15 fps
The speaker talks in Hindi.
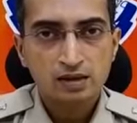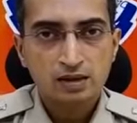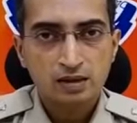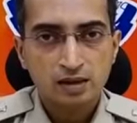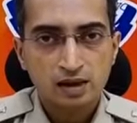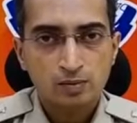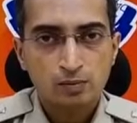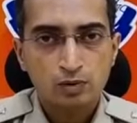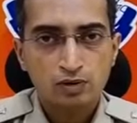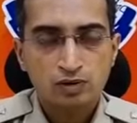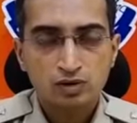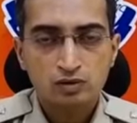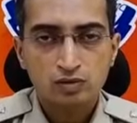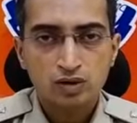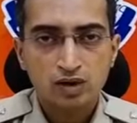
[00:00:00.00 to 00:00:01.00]
रतलाम पुलिस
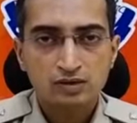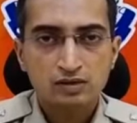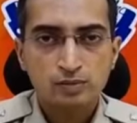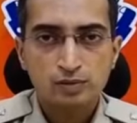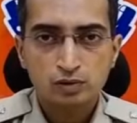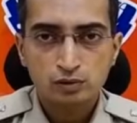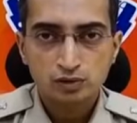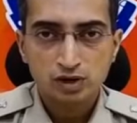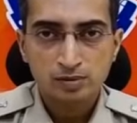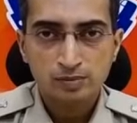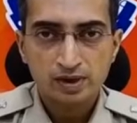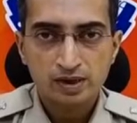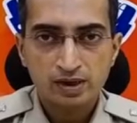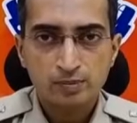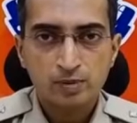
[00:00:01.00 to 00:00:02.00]
के द्वारा सभी सोशल
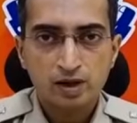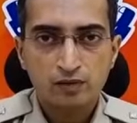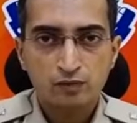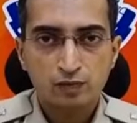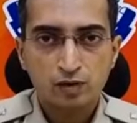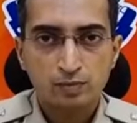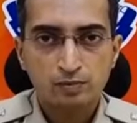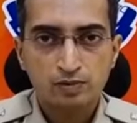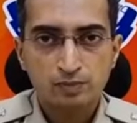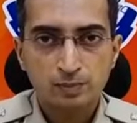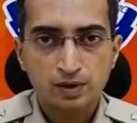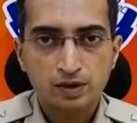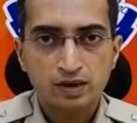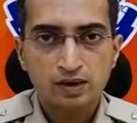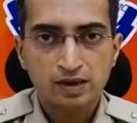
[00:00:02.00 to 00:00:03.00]
मीडिया प्लेटफॉर्म्स
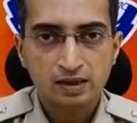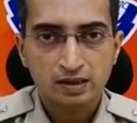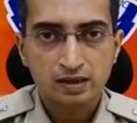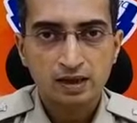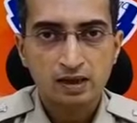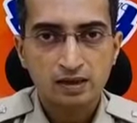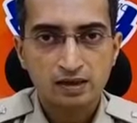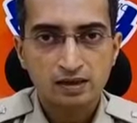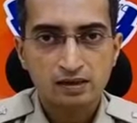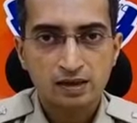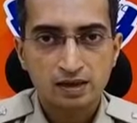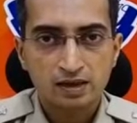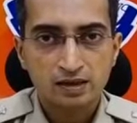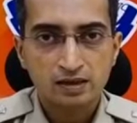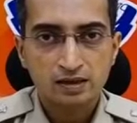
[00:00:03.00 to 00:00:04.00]
पर कड़ी निगाह रखी जा
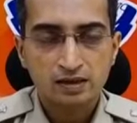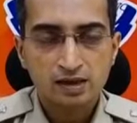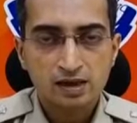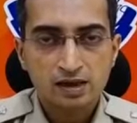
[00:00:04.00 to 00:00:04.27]
रही है